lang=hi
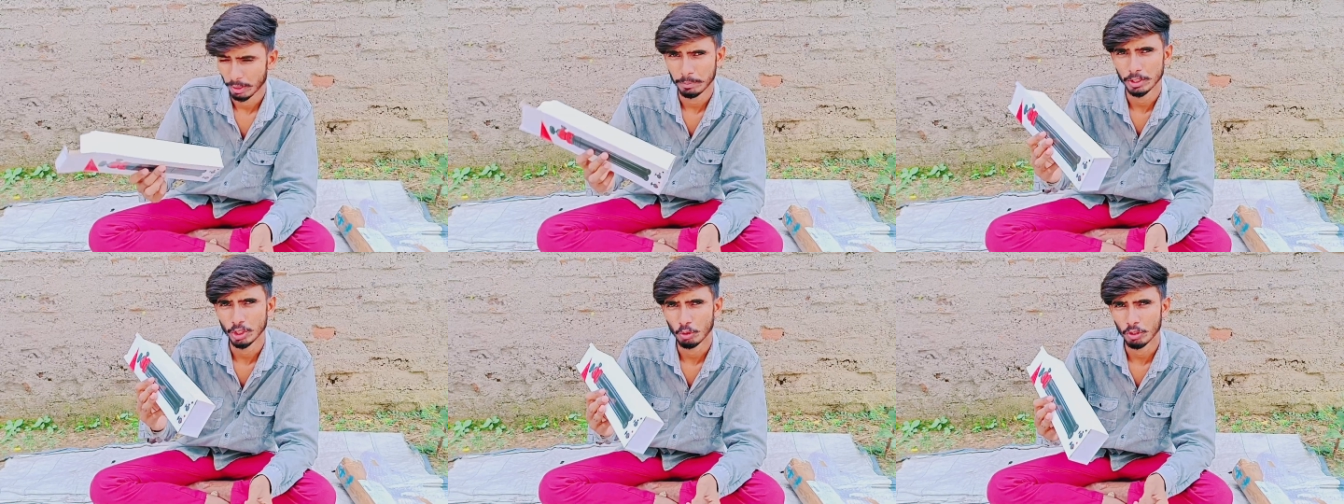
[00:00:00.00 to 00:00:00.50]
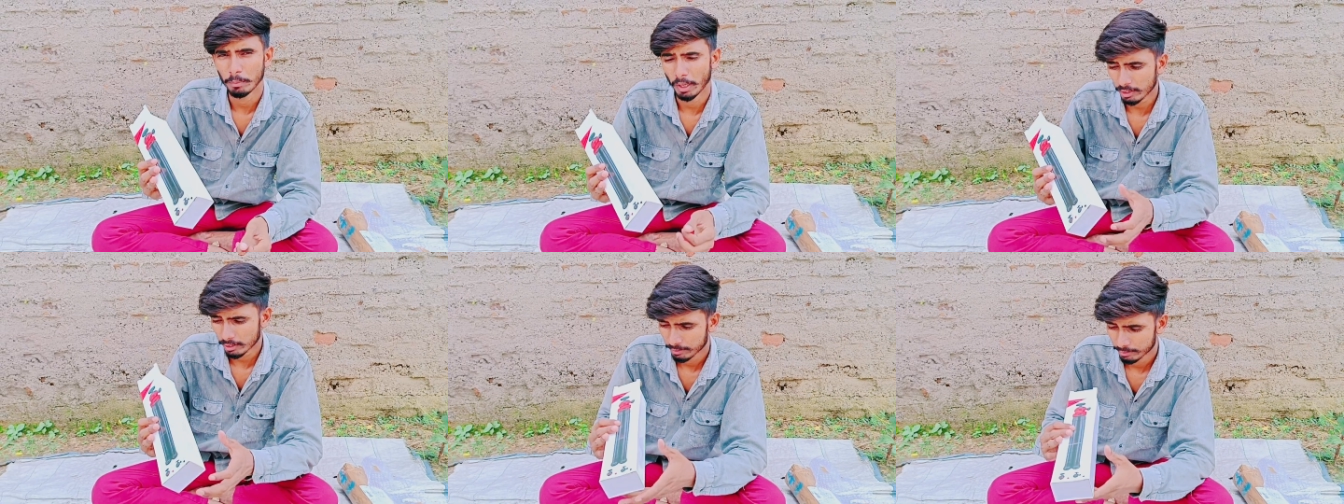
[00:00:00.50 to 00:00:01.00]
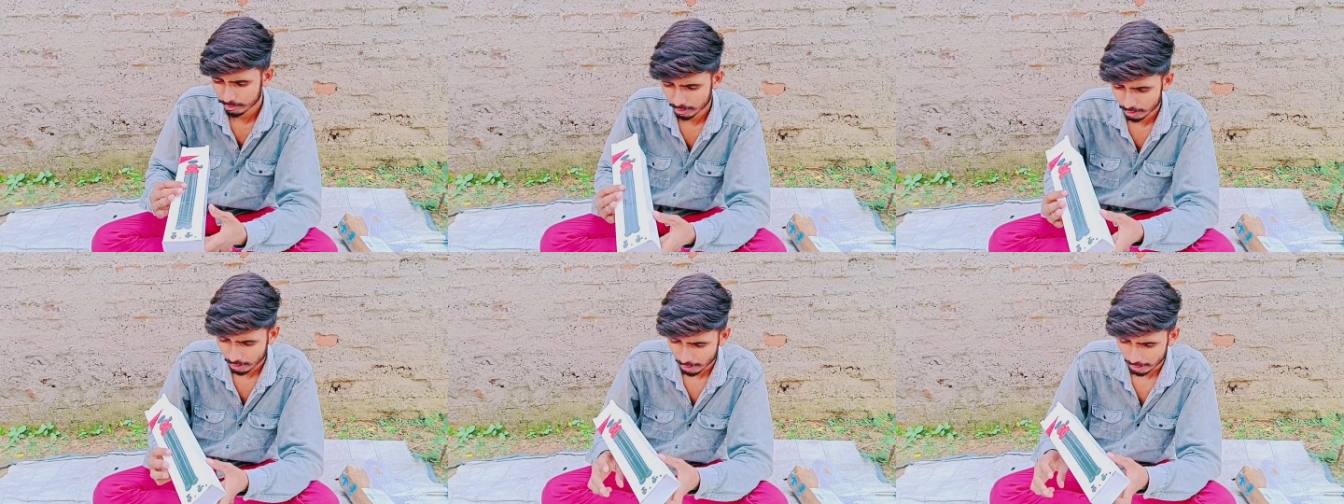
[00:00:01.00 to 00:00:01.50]
सबसे ज़रूरी बात
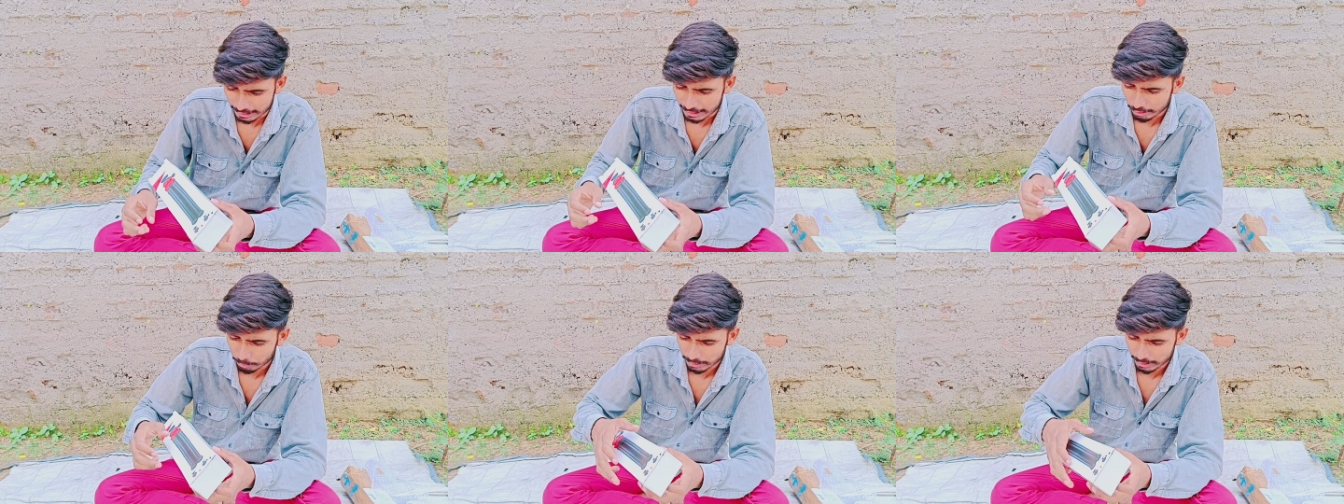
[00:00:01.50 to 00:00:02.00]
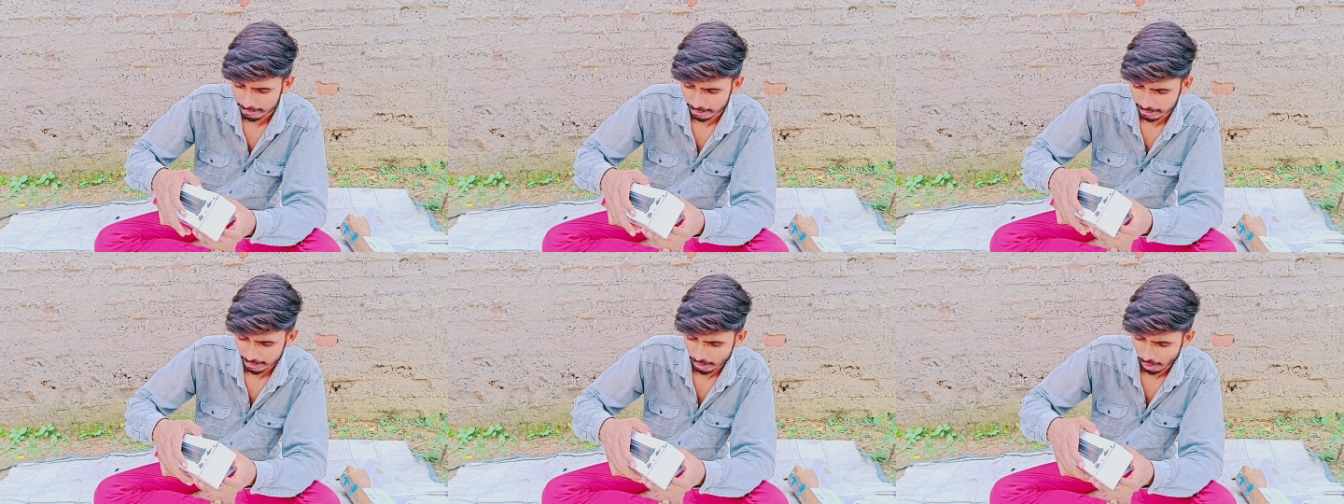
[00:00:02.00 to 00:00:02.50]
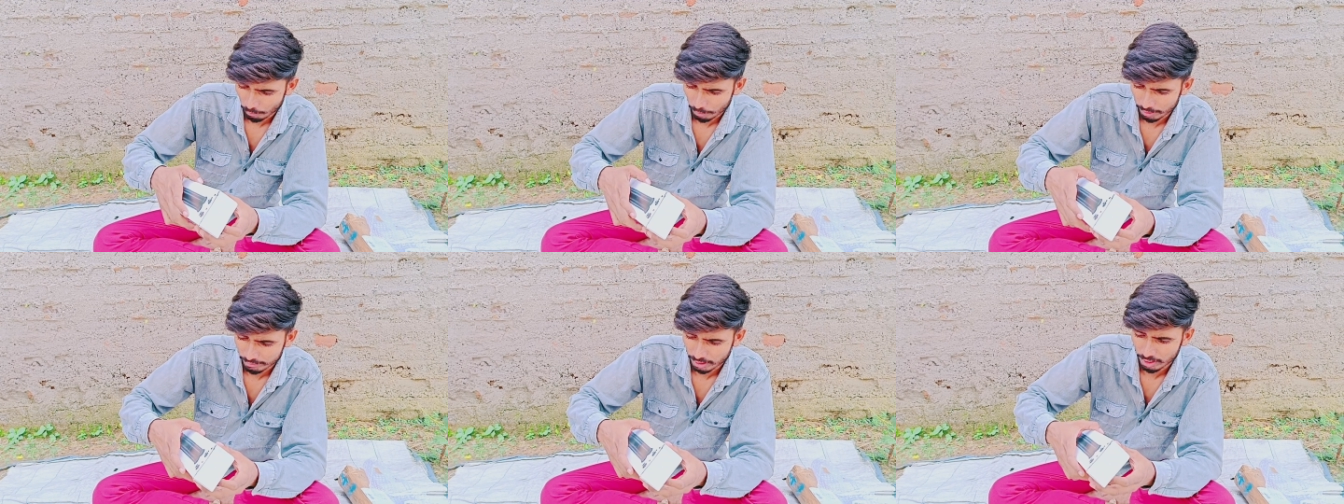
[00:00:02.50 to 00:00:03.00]
कि इसमें देख सकते हैं यहाँ
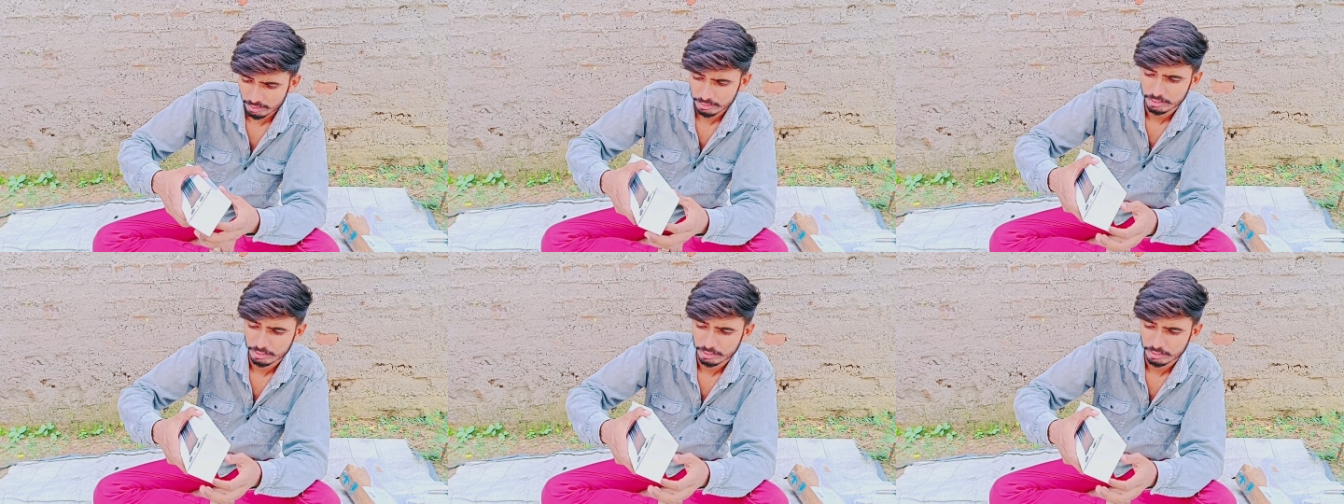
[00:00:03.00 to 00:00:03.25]
पे इसका